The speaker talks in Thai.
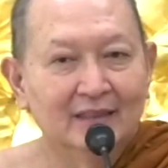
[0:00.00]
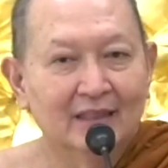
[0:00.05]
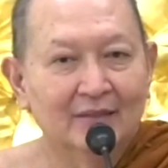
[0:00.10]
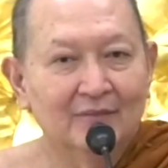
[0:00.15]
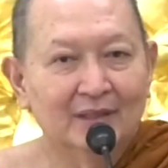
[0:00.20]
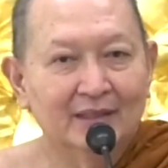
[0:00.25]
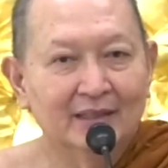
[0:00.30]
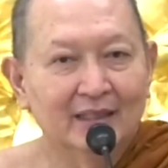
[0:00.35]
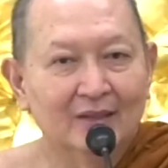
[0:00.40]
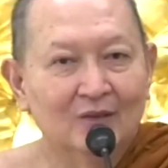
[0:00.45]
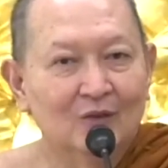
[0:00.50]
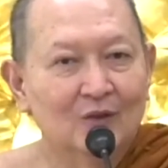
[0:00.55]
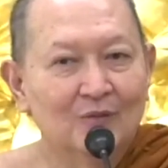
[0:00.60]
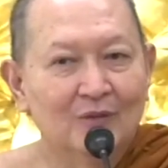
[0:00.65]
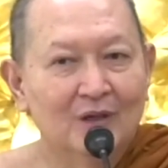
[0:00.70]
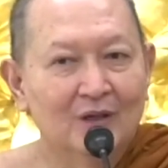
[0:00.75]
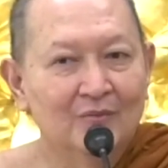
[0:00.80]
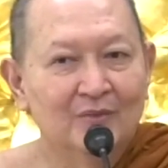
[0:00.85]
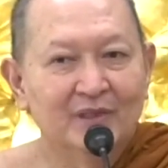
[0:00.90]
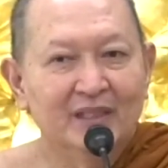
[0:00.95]
แต่มาเตะหลวง
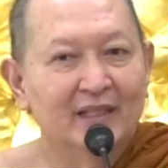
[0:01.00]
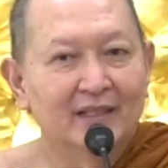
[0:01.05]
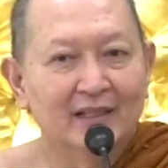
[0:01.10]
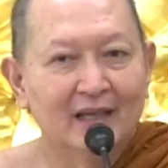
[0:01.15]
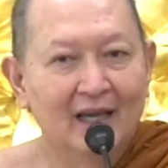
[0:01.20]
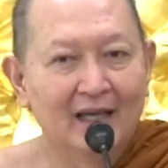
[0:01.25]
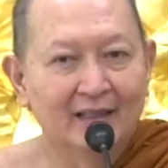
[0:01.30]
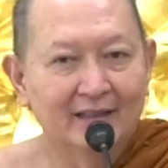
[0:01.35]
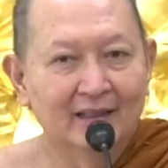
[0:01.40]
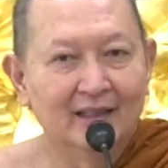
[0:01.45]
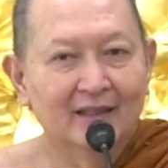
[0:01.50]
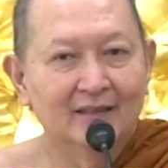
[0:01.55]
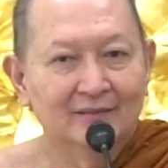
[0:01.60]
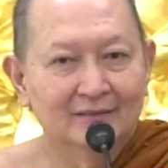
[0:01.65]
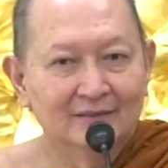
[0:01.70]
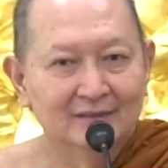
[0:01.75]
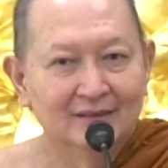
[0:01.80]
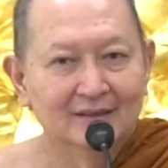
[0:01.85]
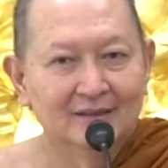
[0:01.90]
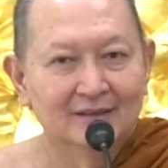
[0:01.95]
พ่อไม่ได้ง่ายนะ
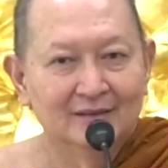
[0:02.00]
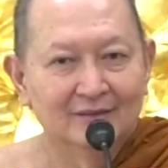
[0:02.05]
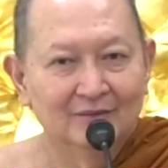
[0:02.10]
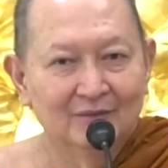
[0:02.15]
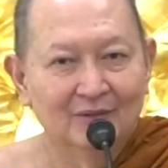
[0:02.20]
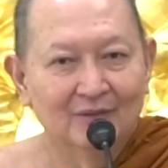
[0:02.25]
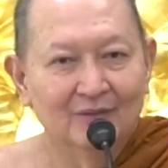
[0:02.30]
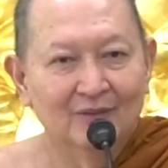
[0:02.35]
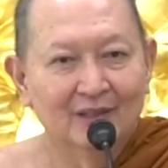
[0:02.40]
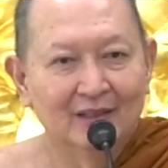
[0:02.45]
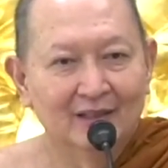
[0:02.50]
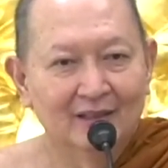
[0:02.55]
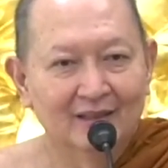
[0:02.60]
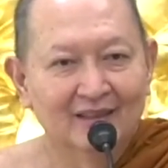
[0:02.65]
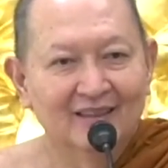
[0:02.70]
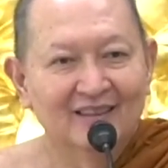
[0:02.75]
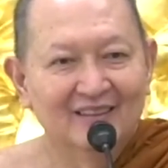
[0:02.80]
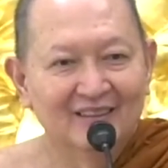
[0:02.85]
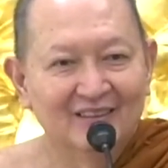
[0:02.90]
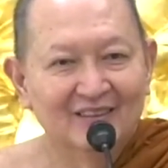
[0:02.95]
เพราะว่า
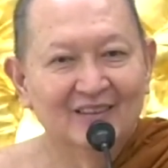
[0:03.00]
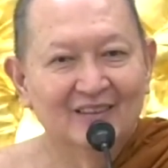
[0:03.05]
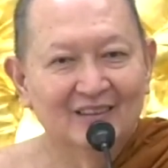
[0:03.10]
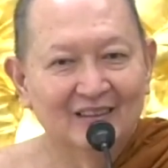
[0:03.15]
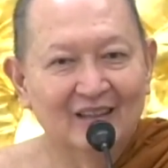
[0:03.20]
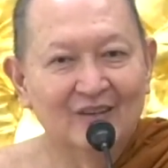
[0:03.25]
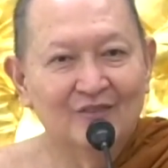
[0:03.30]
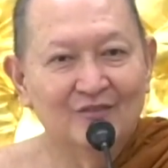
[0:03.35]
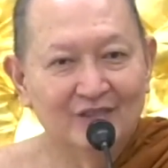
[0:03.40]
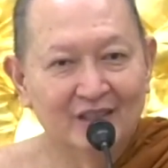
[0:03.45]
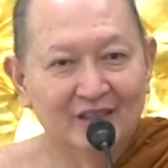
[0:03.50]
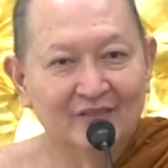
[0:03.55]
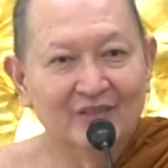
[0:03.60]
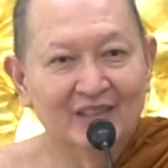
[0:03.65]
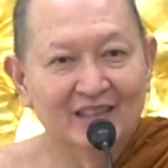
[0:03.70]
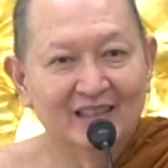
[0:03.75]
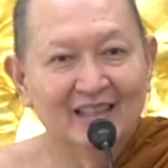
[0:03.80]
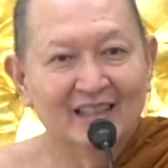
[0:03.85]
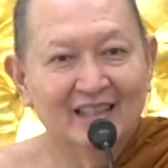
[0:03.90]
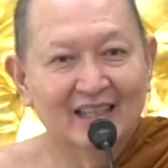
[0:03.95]
เราฝึก
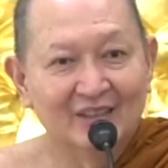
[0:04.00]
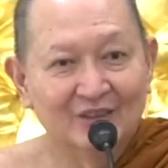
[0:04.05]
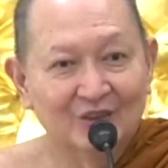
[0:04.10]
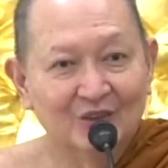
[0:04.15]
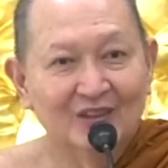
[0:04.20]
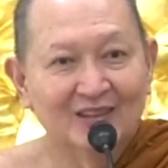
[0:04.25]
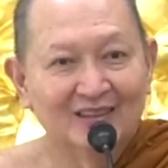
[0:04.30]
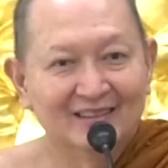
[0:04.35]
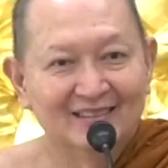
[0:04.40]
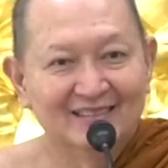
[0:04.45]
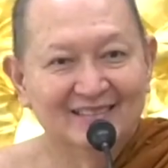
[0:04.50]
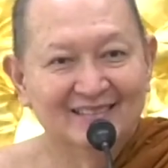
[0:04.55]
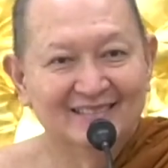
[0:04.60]
วิทยายุทธ